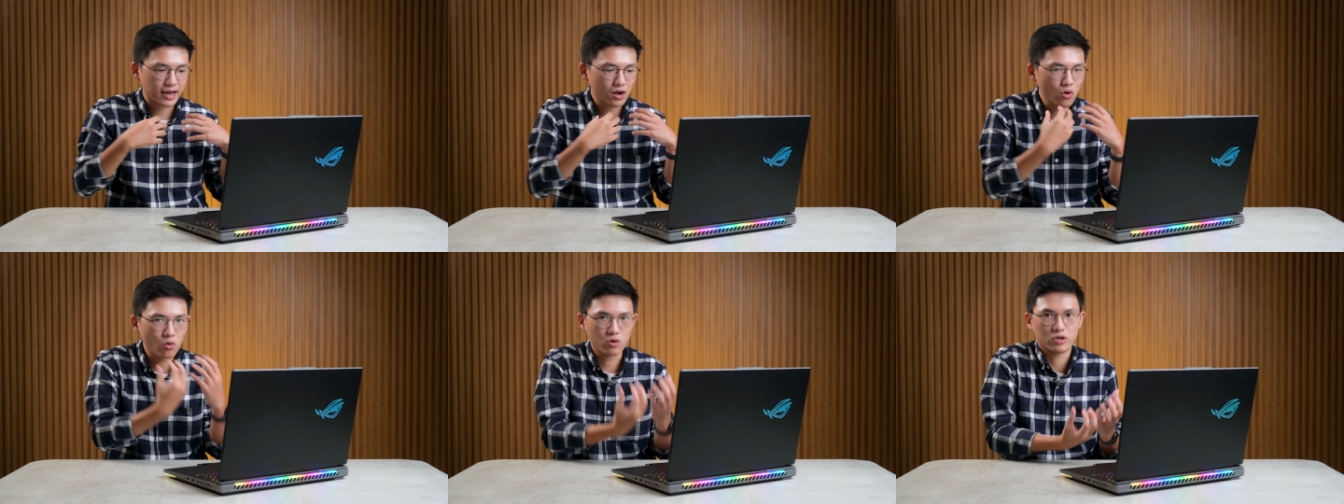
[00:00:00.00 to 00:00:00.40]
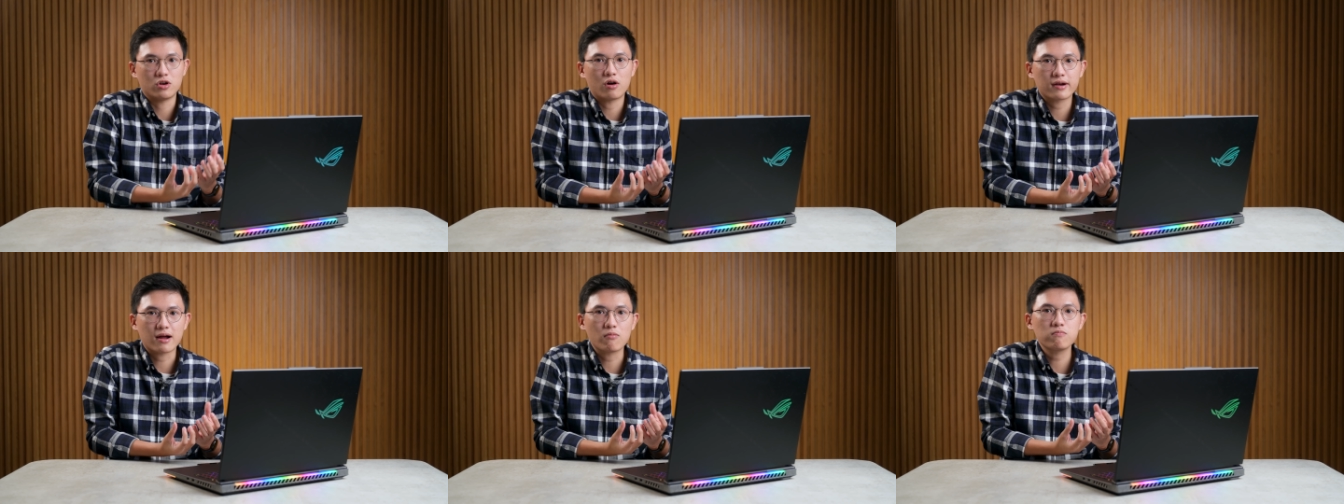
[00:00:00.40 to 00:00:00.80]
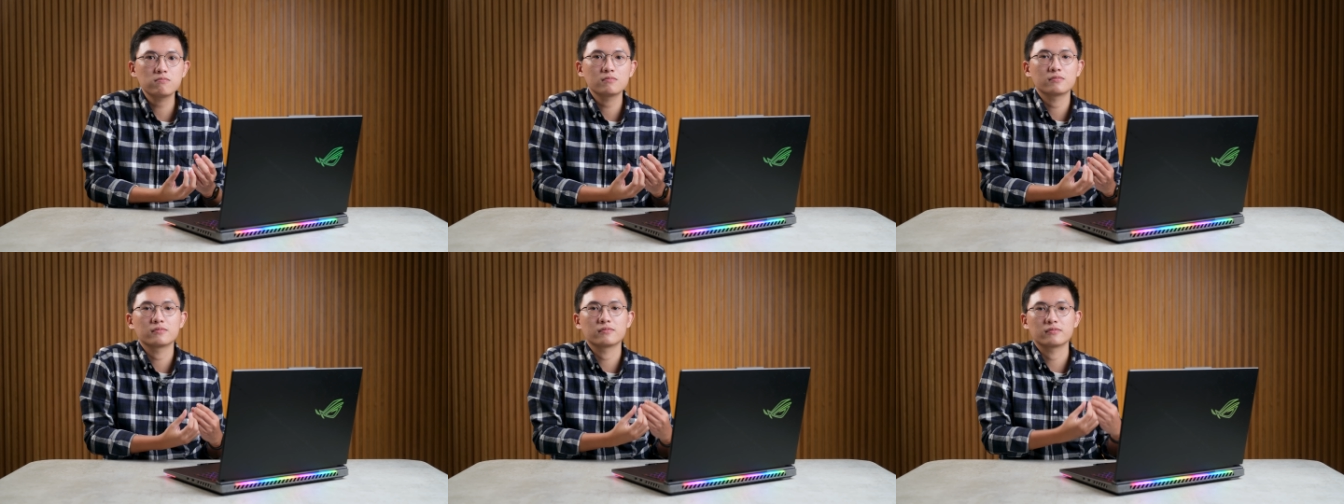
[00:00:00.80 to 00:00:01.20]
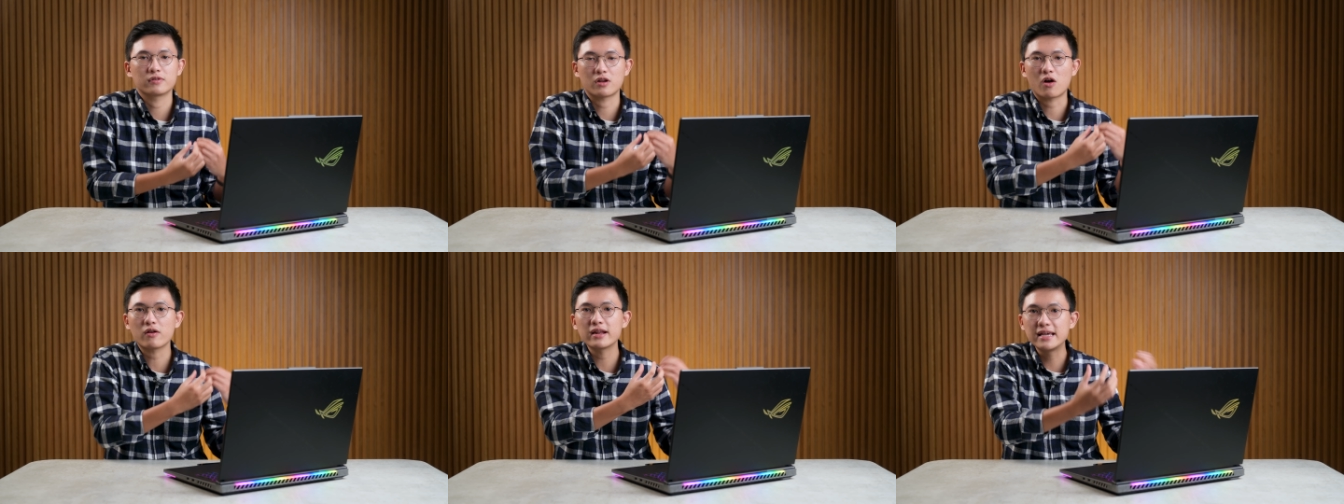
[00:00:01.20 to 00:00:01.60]
cái luồng gió nóng
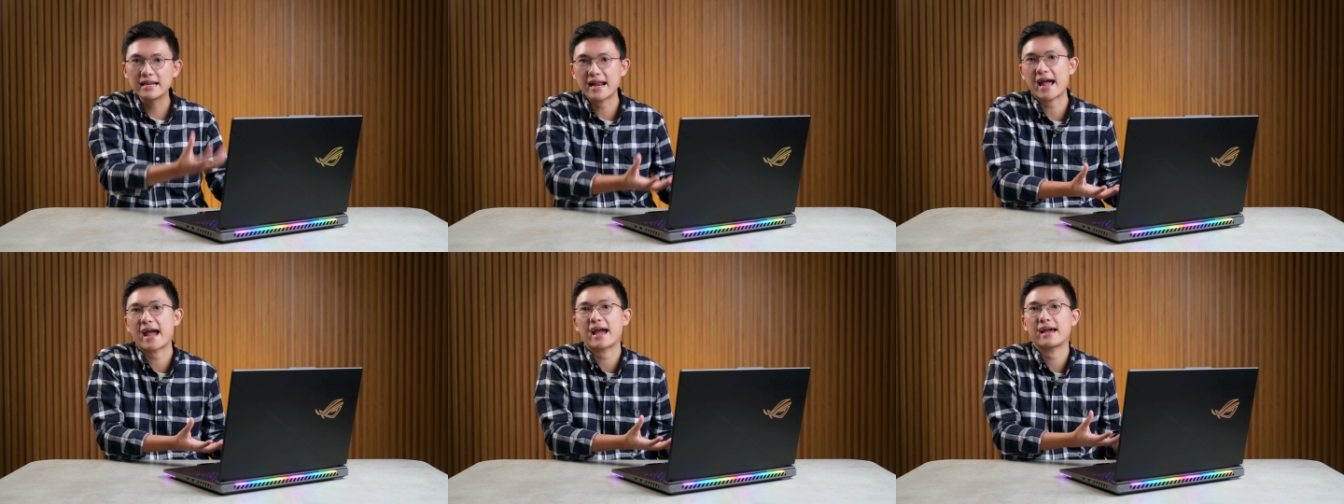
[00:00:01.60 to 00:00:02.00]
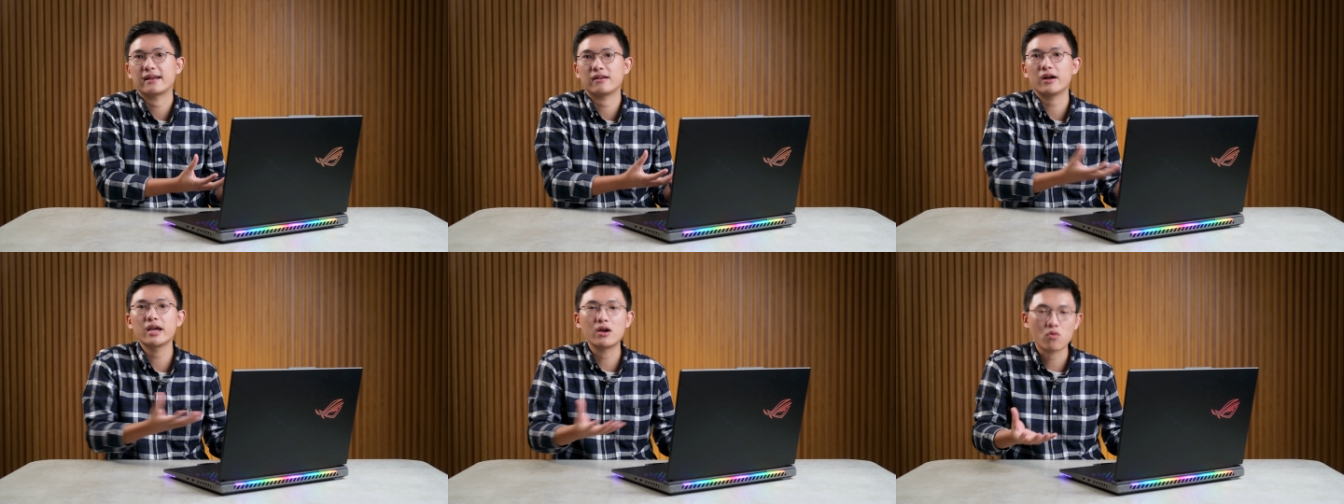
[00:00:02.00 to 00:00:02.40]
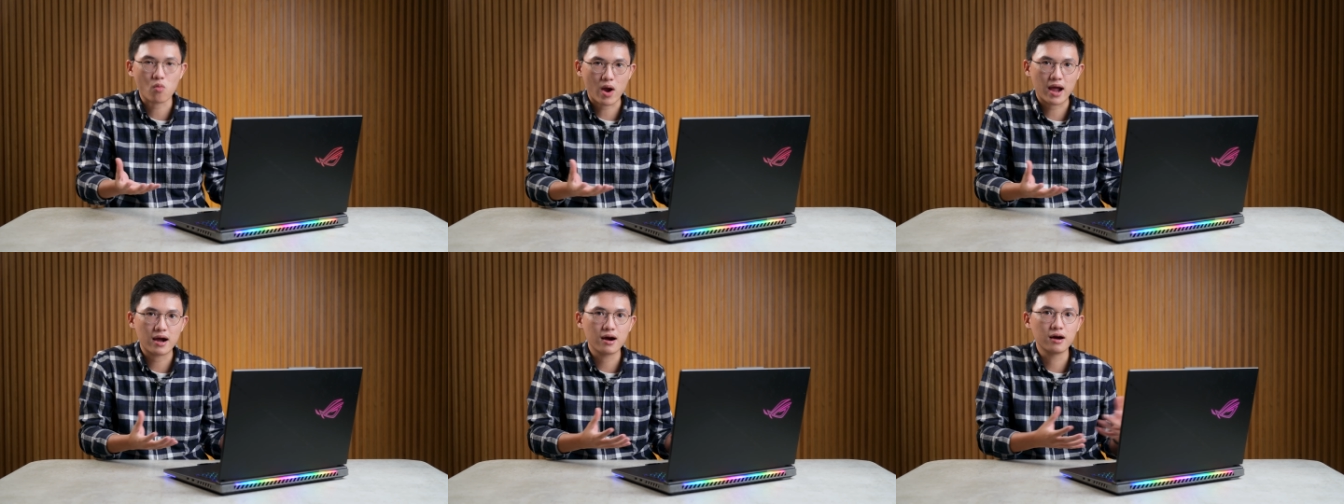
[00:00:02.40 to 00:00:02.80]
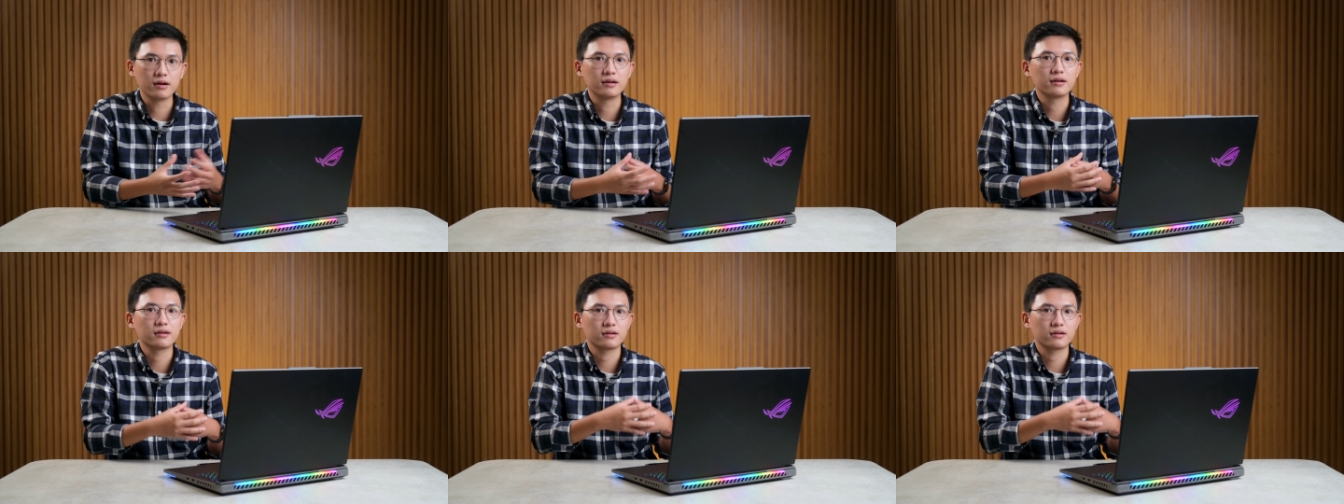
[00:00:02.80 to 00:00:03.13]
nó đi ra nó hiệu quả hơn